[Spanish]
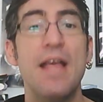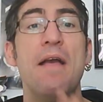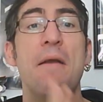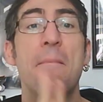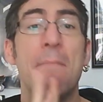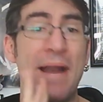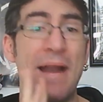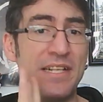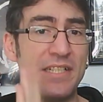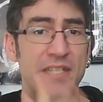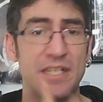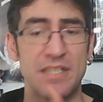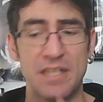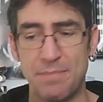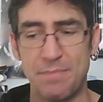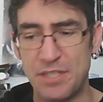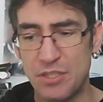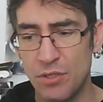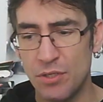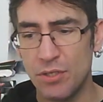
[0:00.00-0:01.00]
Más de seis
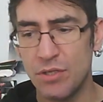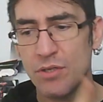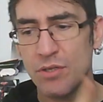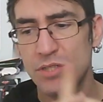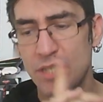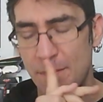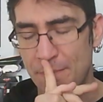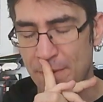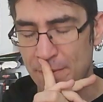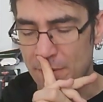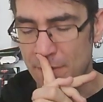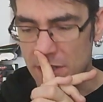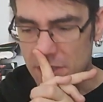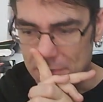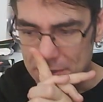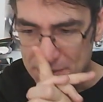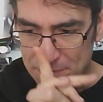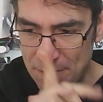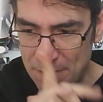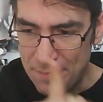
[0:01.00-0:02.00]
episodios, el primero
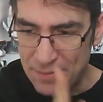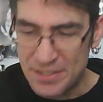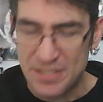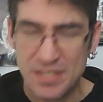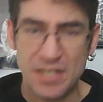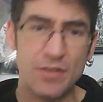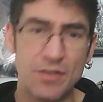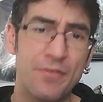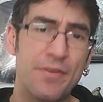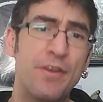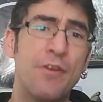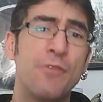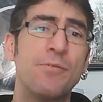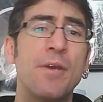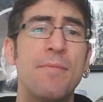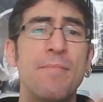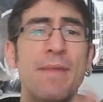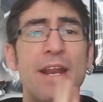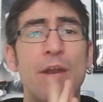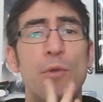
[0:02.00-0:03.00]
va a emitirse el 12 de
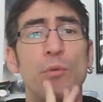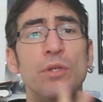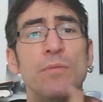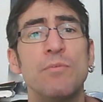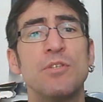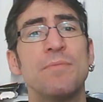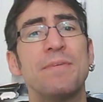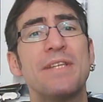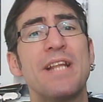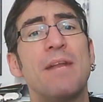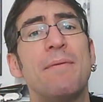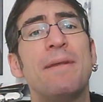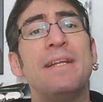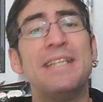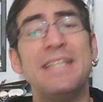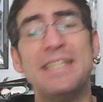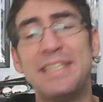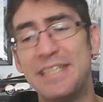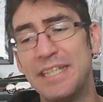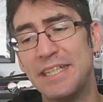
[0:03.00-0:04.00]
noviembre, el último se emitirá el
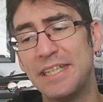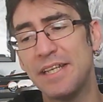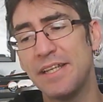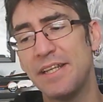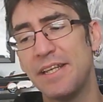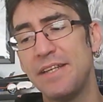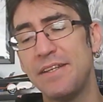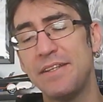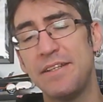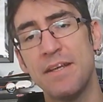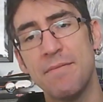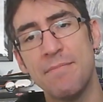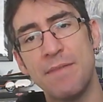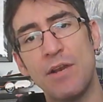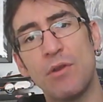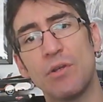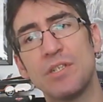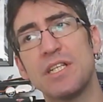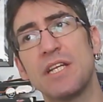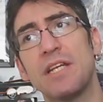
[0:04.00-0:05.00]
27 de diciembre,
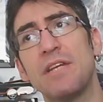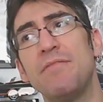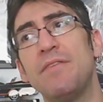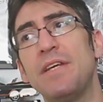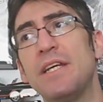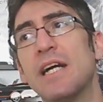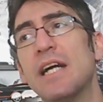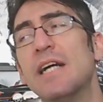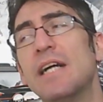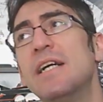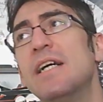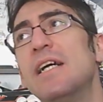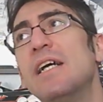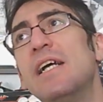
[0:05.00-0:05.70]
lo que significa